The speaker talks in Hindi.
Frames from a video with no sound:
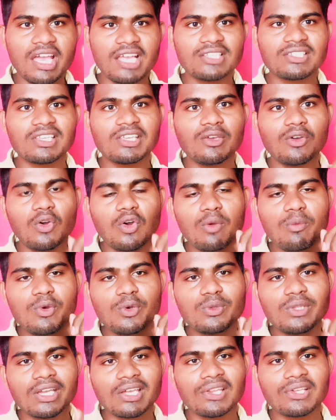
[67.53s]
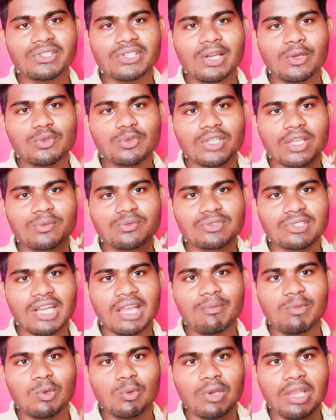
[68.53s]
ऐसे ही और वीडियो देखने के चैनल को
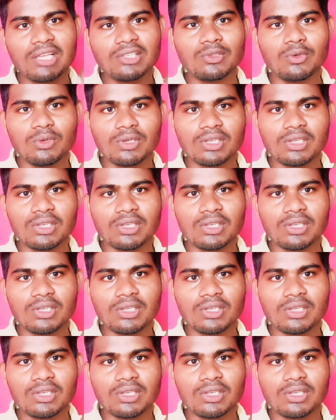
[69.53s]
सब्सक्राइब वीडियो लाइक जरूर